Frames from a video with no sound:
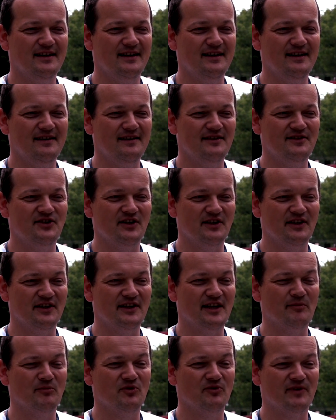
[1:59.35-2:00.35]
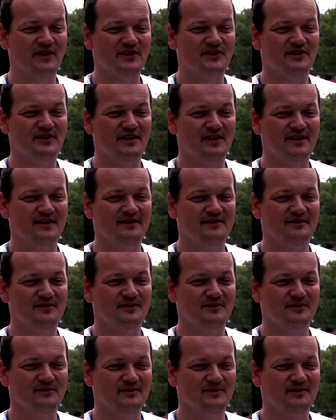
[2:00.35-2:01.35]
I dzięki temu właśnie
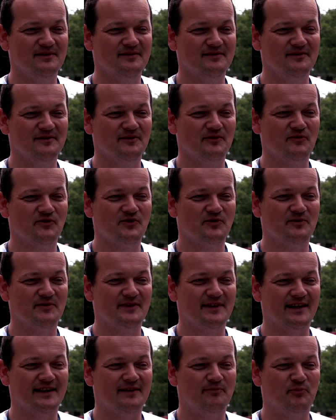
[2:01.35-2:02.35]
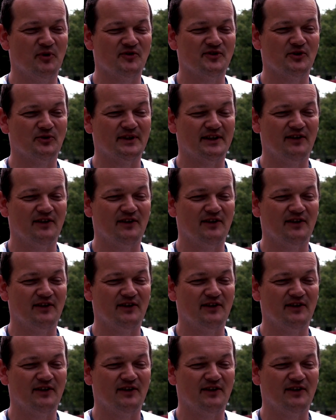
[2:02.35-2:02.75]
tak, powstał